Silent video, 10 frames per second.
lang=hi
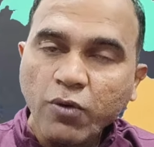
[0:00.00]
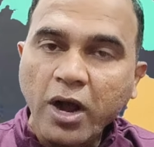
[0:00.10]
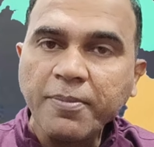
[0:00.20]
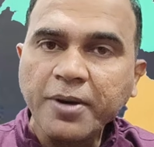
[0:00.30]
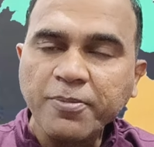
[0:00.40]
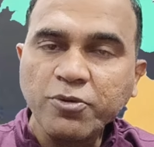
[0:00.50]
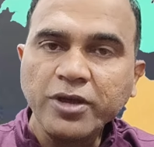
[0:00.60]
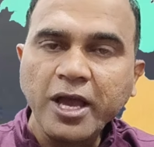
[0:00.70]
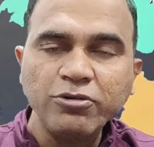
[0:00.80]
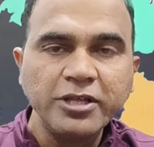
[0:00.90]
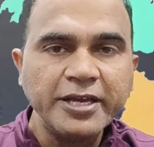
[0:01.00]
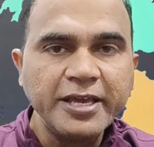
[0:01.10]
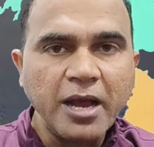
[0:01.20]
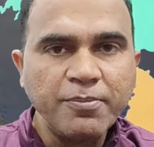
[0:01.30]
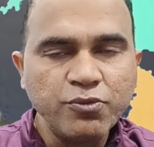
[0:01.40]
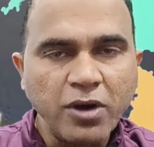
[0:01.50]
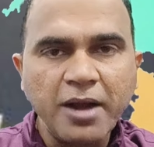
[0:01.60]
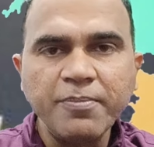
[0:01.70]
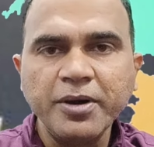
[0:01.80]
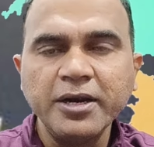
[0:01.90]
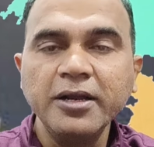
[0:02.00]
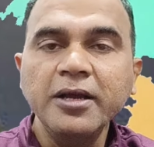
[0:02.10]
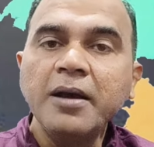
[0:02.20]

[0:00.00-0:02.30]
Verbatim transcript: वहां पर आपको क्या होता है कि आप वहां पर